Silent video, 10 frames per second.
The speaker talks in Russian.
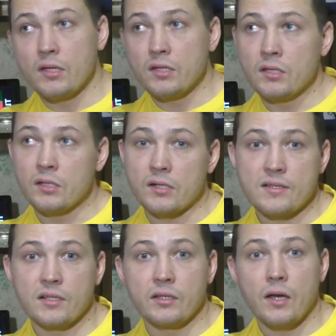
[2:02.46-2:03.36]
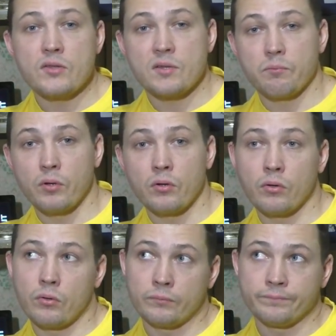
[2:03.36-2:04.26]
они разлетаются
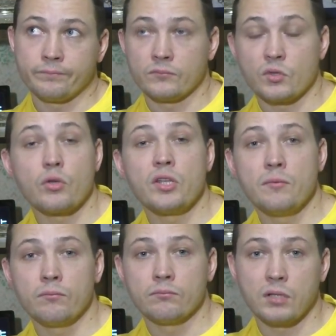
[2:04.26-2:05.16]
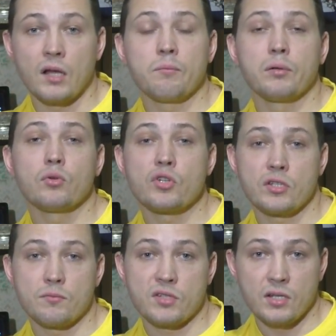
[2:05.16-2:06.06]
по другим
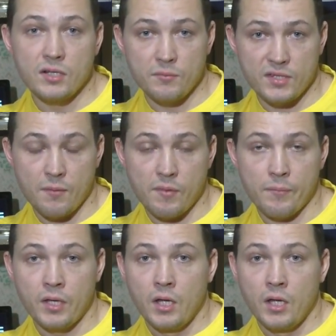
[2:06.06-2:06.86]
благополучным, сильным семьям,